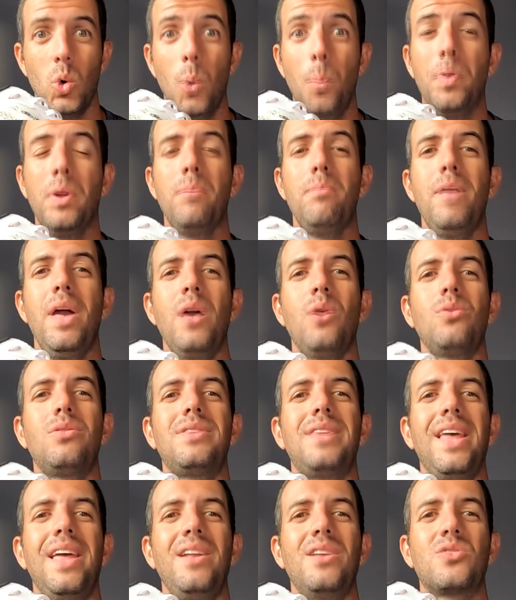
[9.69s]
o primeiro
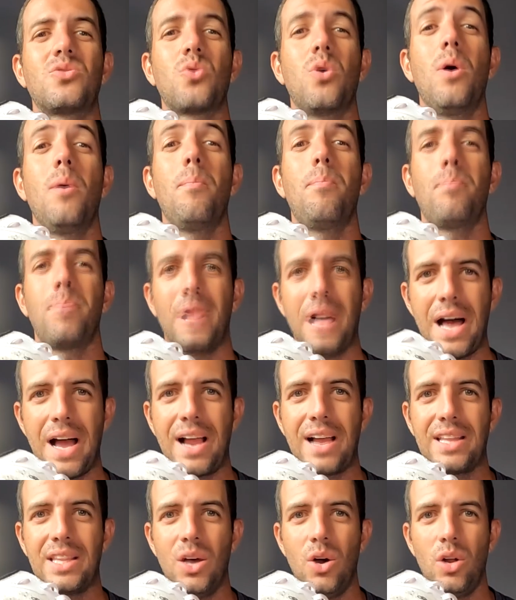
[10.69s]
tênis com
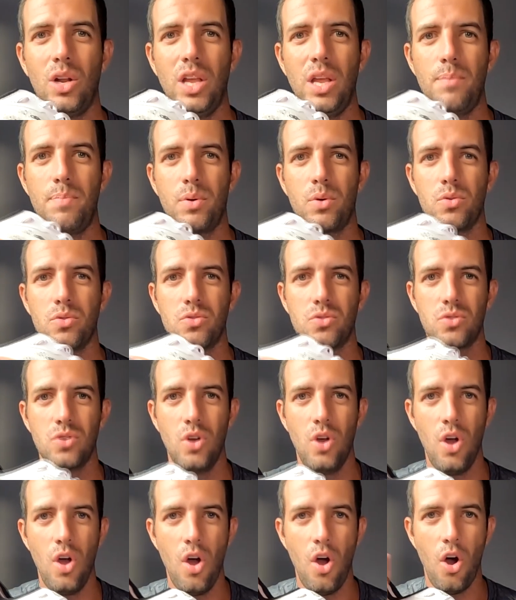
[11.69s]
placa da
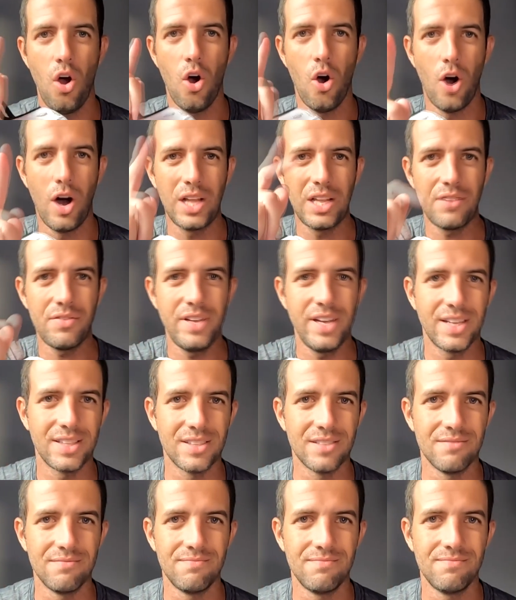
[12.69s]
Olímpicos. Roda a
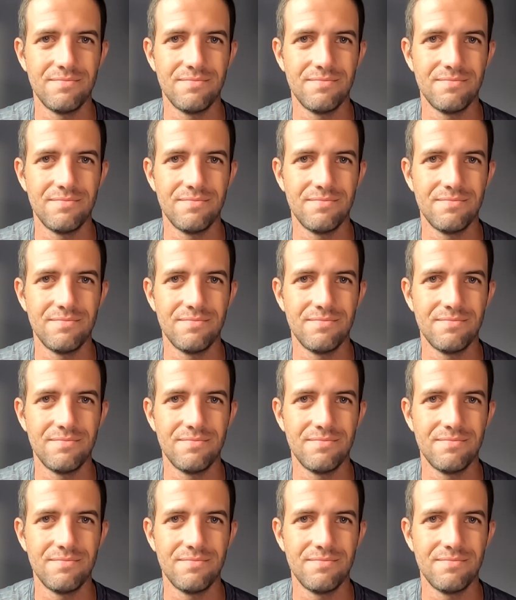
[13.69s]
vinheta.